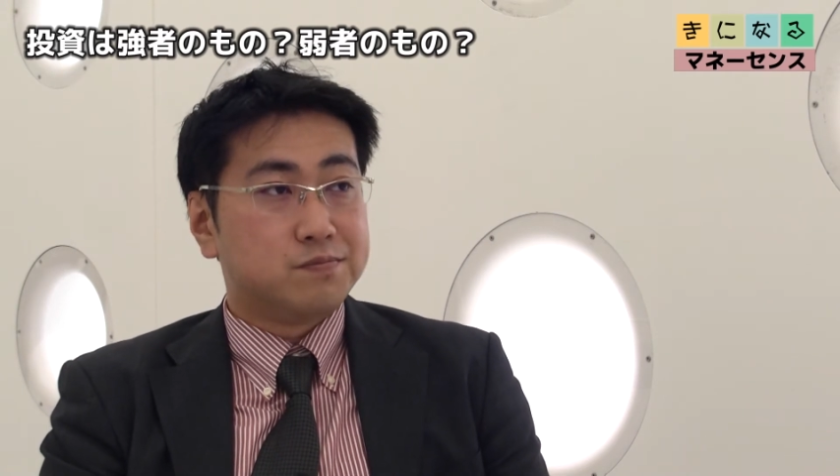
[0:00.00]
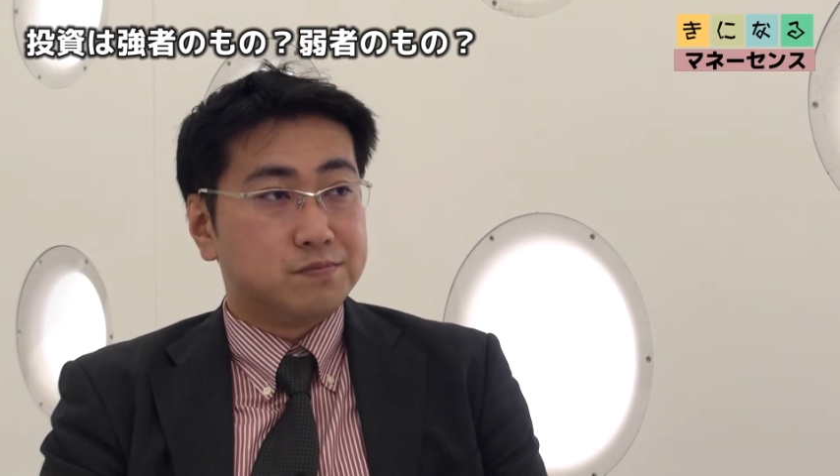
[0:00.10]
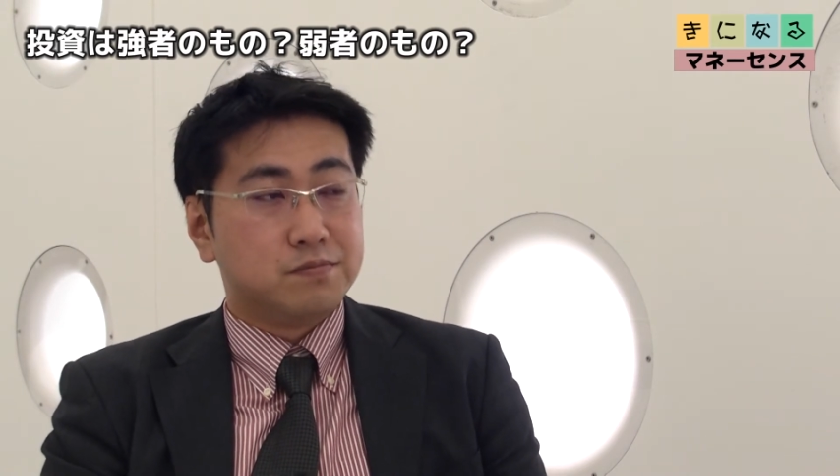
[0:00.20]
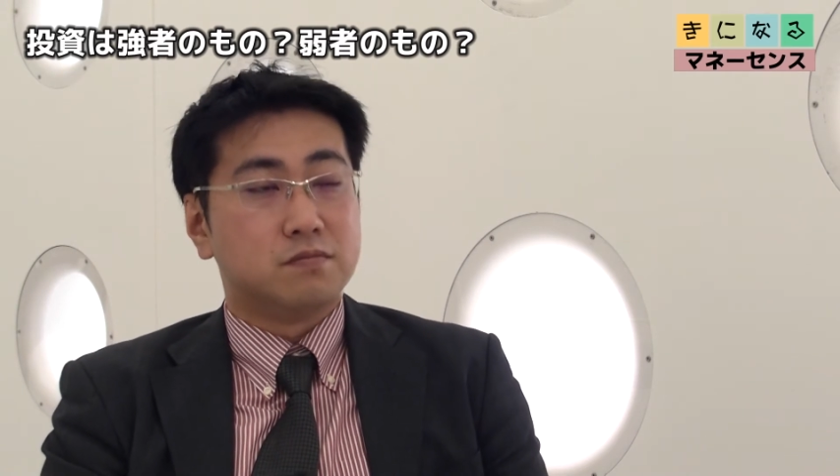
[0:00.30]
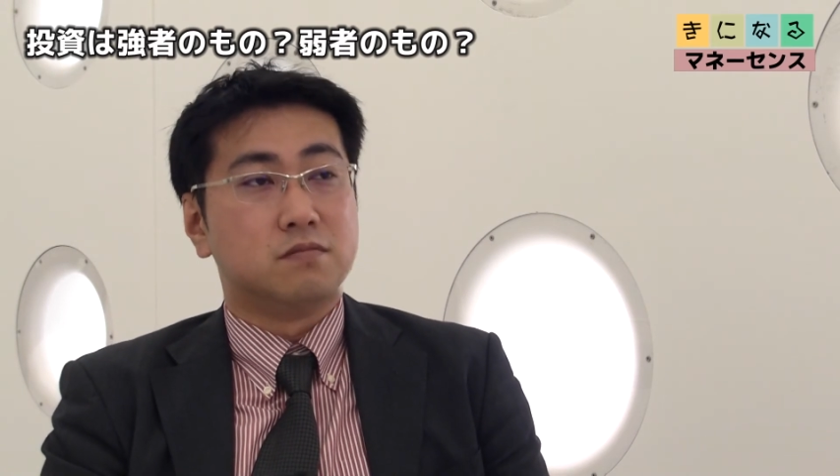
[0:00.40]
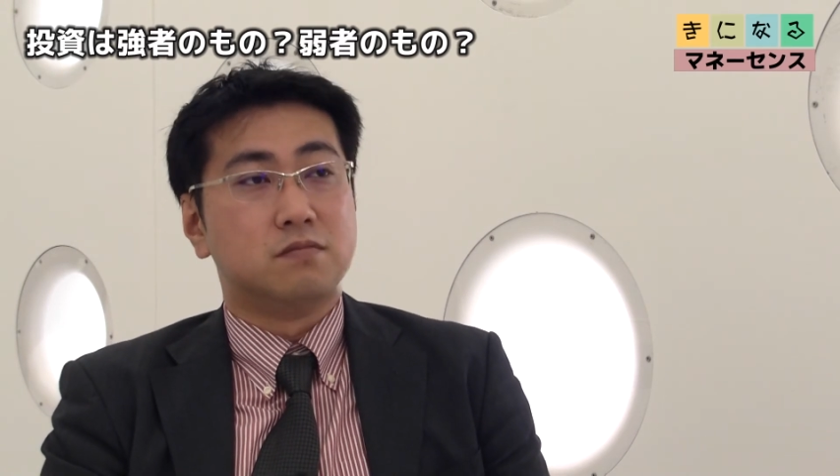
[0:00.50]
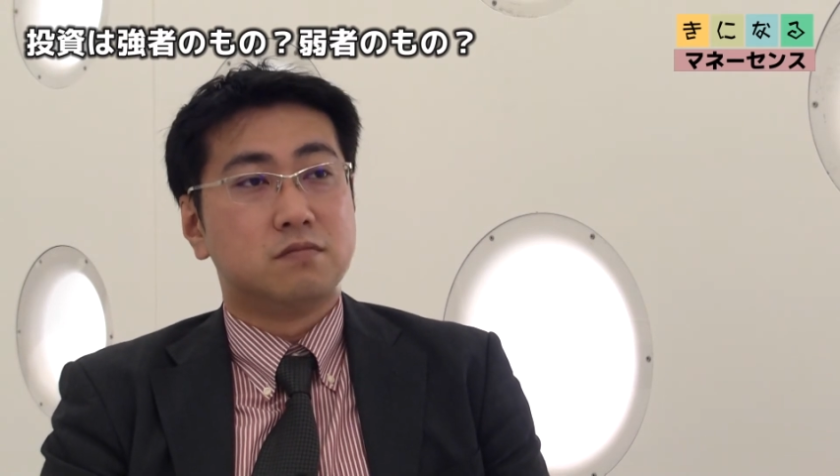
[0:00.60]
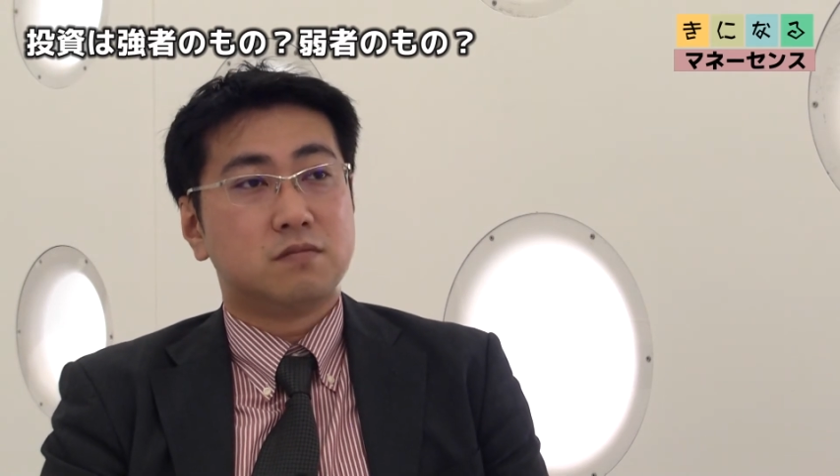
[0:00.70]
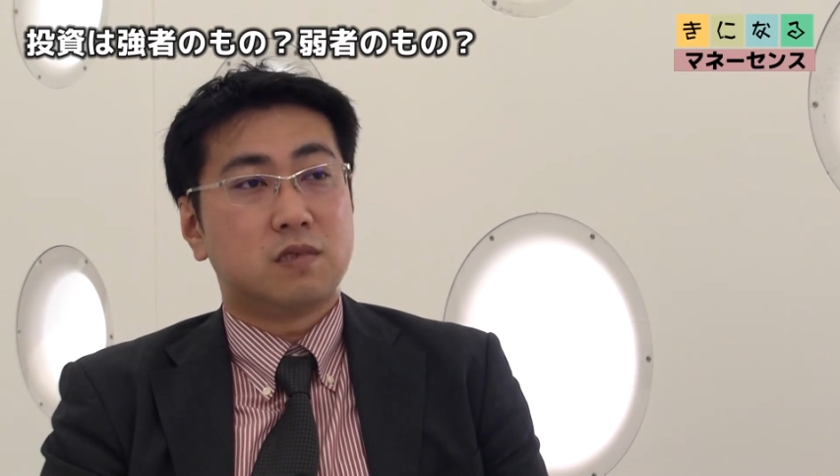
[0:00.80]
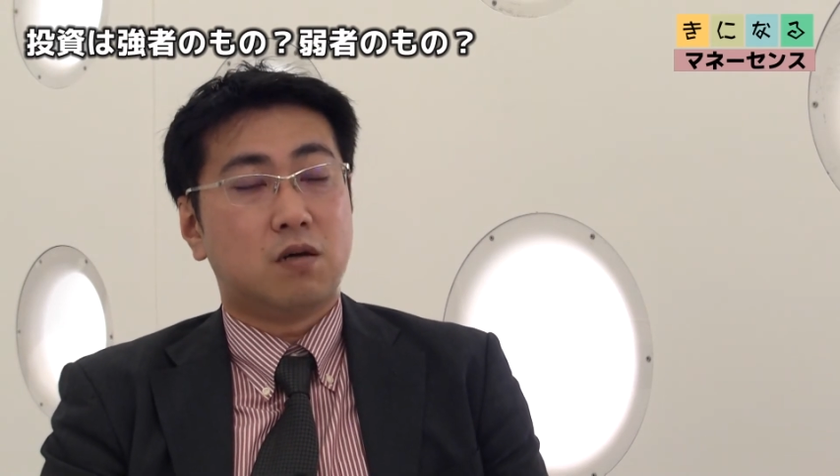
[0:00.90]
うん、
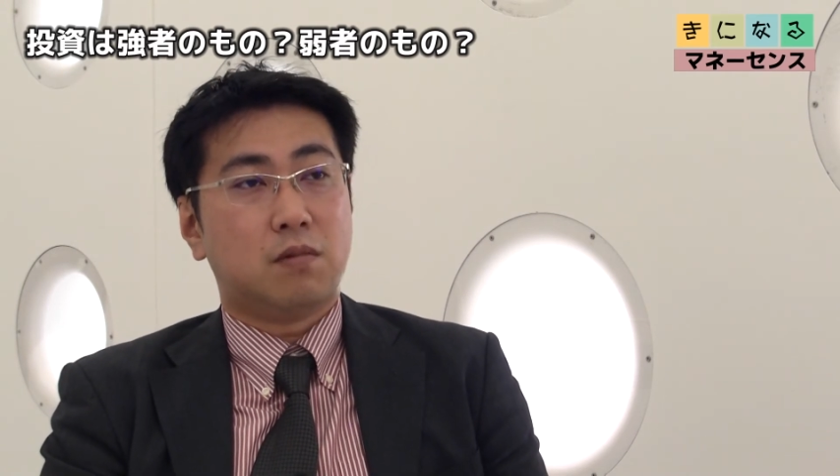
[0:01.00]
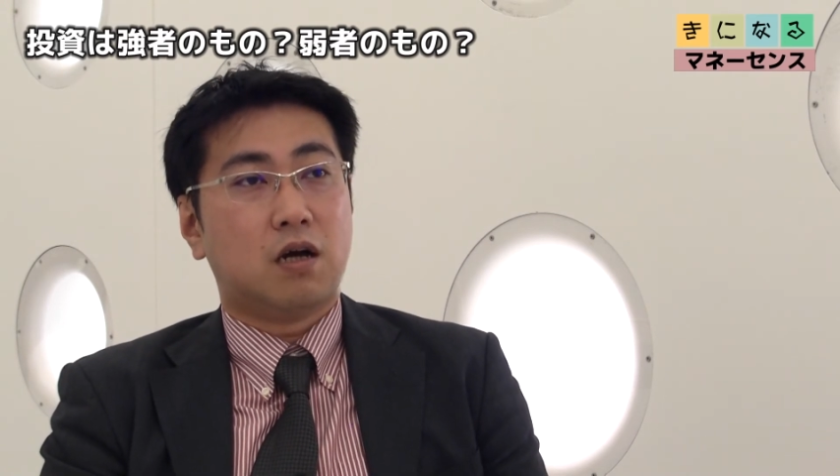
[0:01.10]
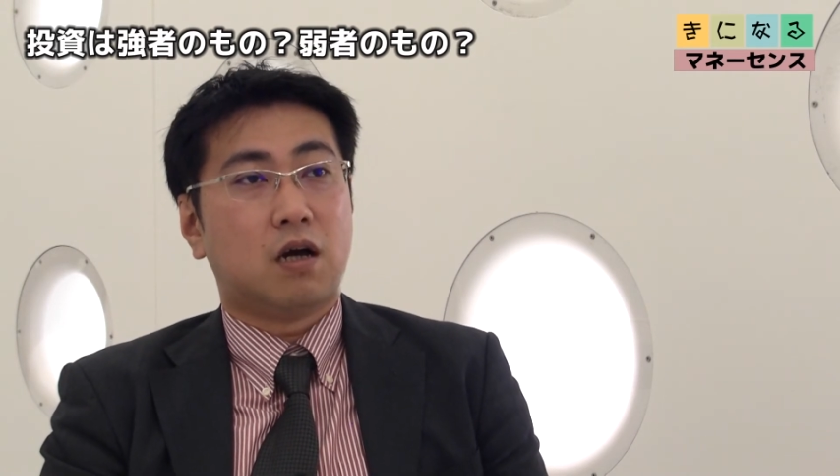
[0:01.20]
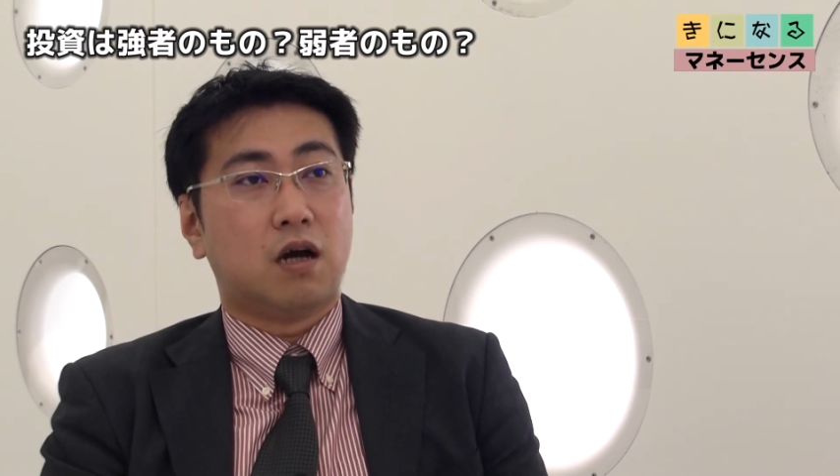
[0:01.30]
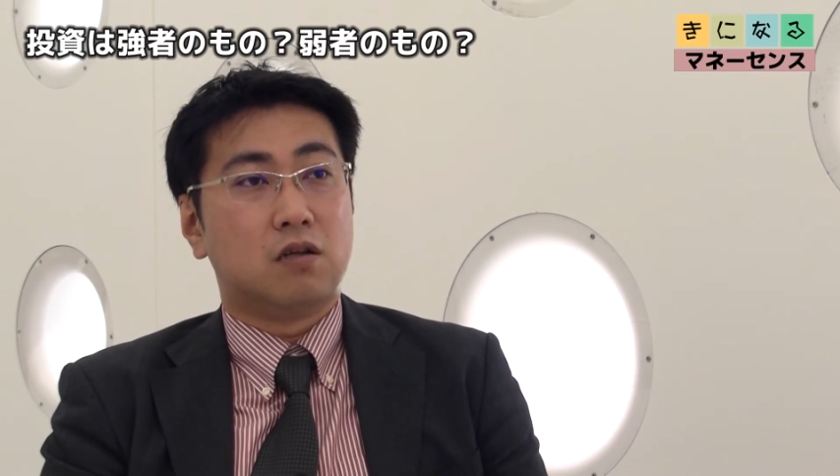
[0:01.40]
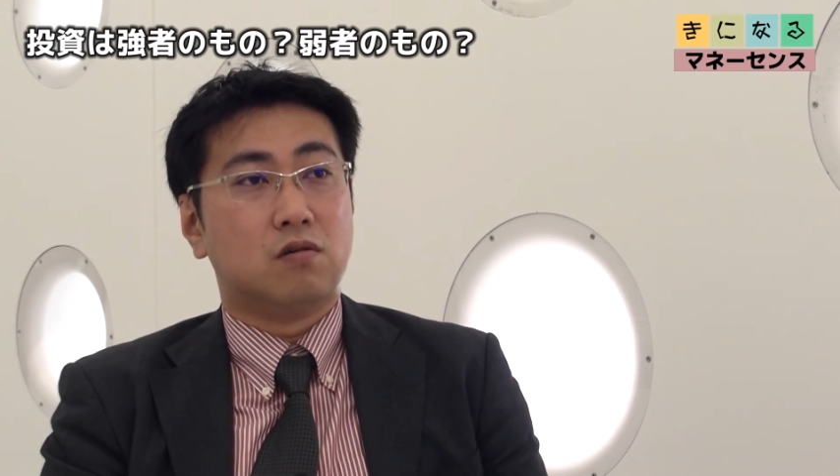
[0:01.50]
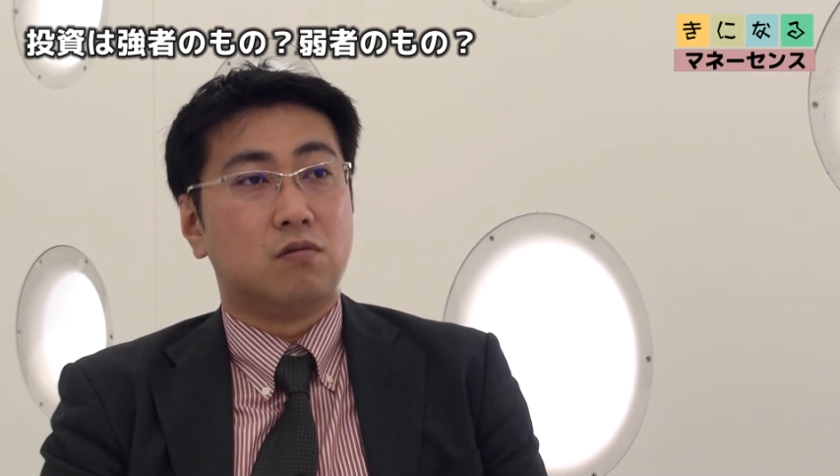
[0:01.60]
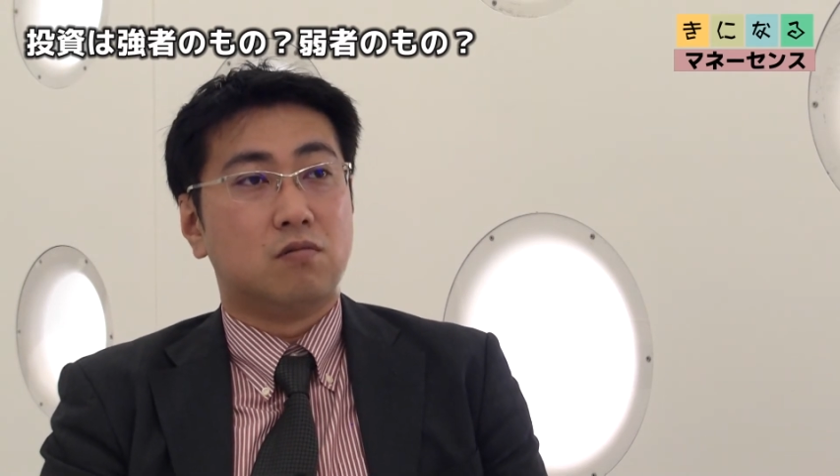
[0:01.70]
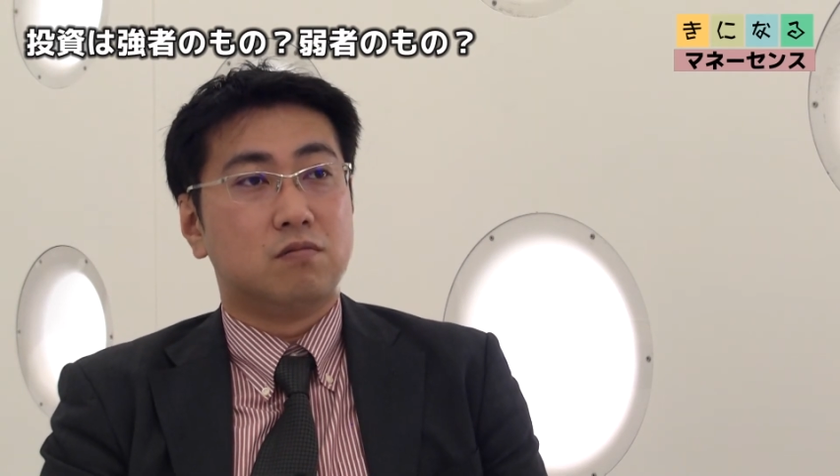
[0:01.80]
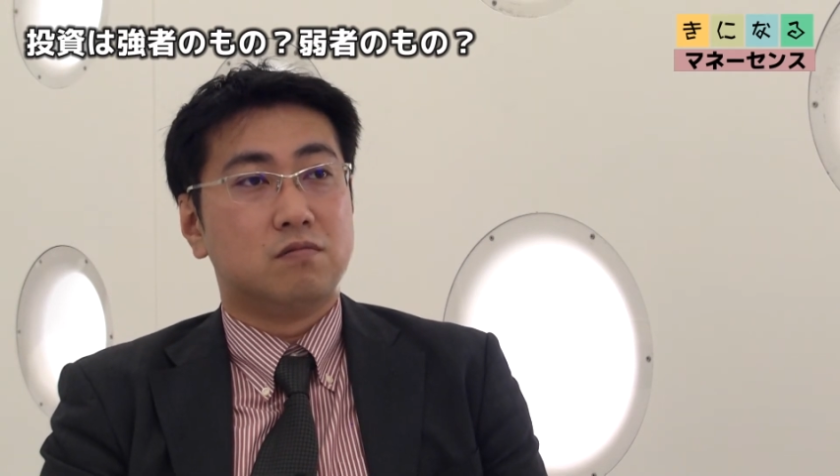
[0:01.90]
ただまああの